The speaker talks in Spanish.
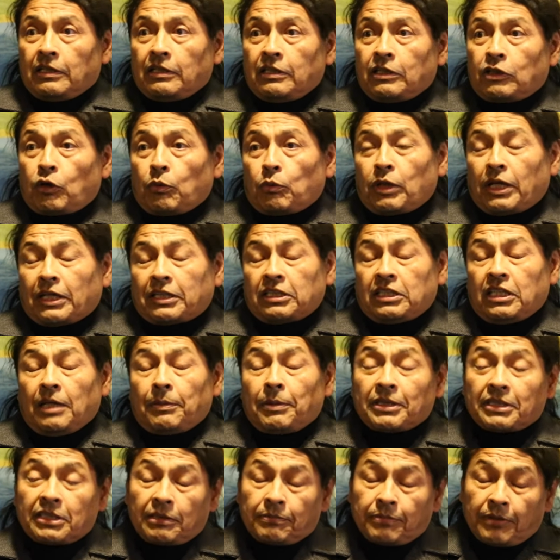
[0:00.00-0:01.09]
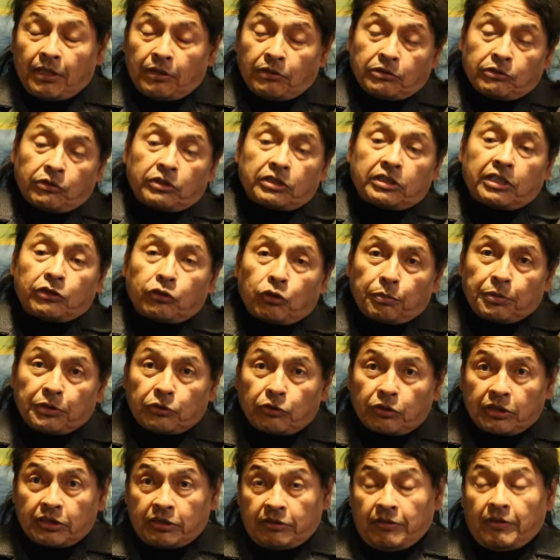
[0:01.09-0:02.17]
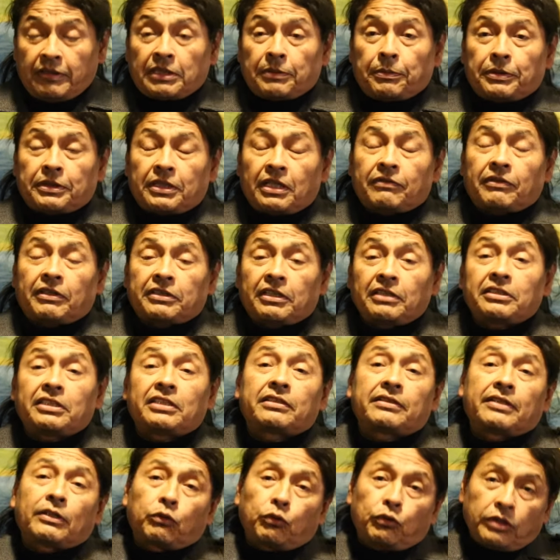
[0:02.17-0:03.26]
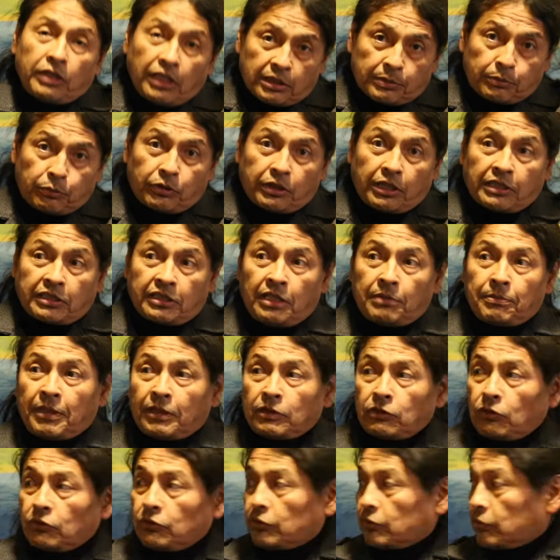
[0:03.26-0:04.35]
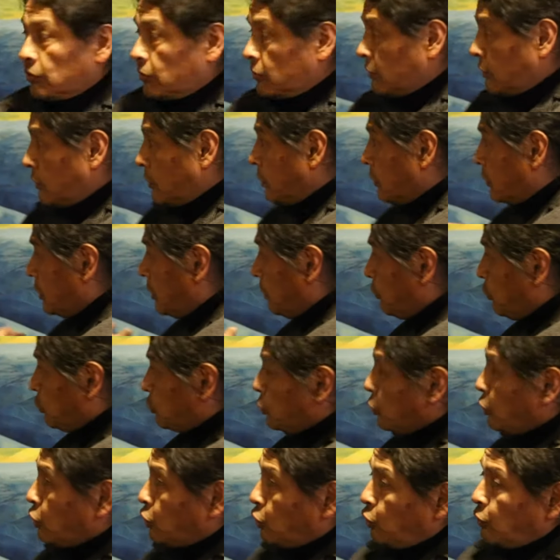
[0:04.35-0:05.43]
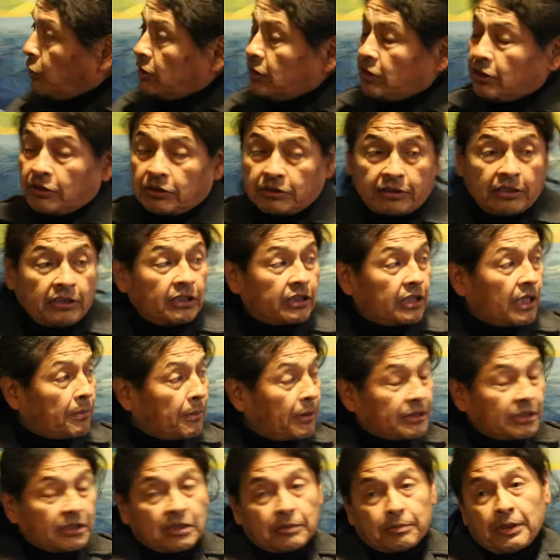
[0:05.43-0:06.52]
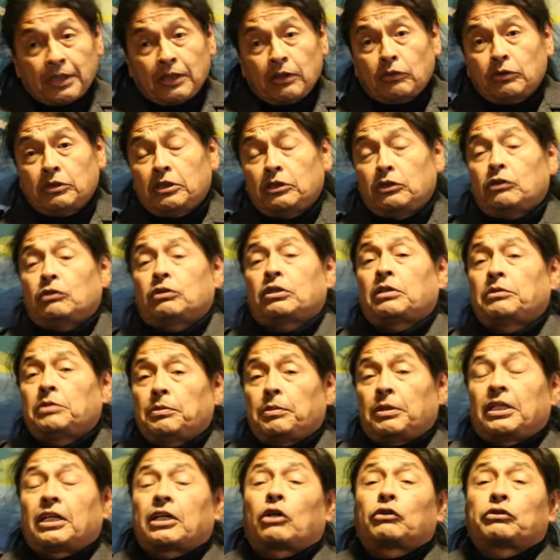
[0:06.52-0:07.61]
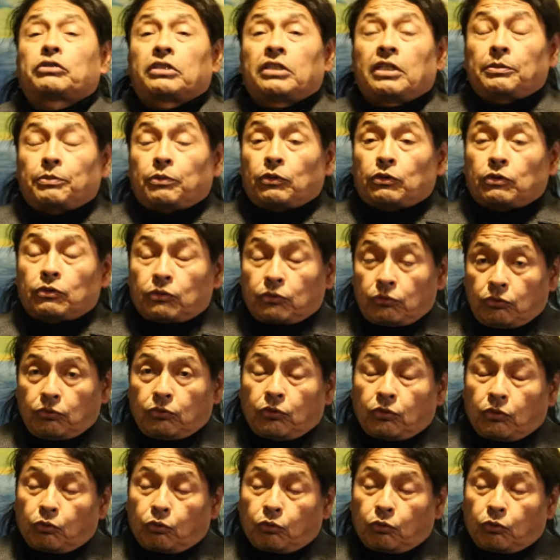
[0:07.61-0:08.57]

Y como la gente ha participado, entonces esto pienso que se va a respetar bastante, se va a cuidar, porque aquí hay manos de muchos jóvenes seres que han participado y ellos también van a cautelar por su